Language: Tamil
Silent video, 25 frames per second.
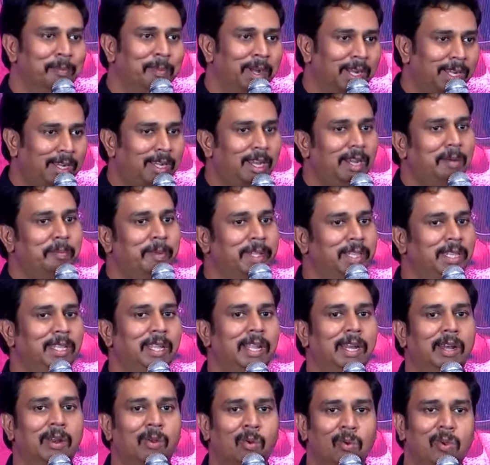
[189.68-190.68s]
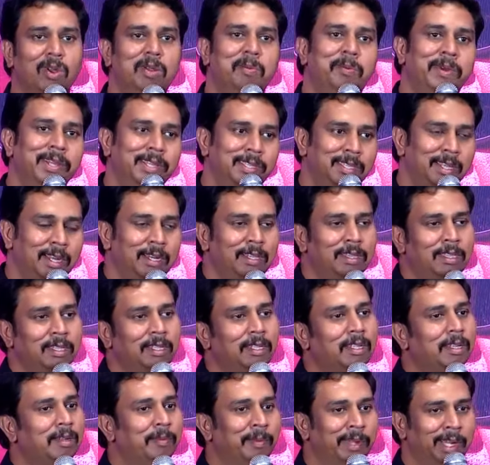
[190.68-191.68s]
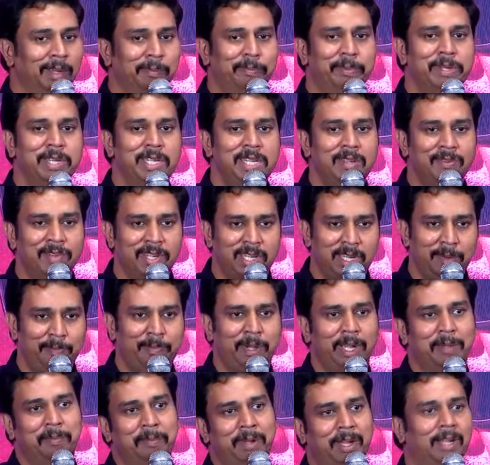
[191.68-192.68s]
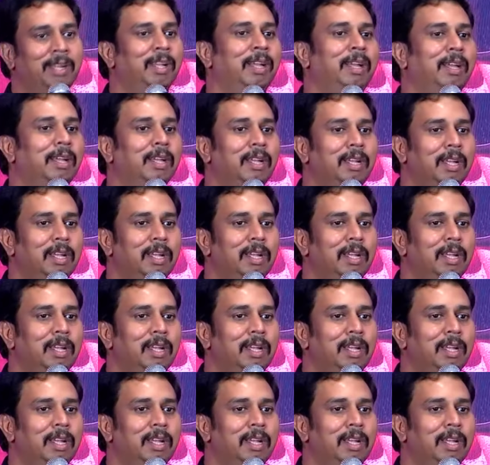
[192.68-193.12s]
மக்கள் மத்தியில் கொண்டு போய் சேர்த்து மிகப்பெரிய வெற்றி படமாக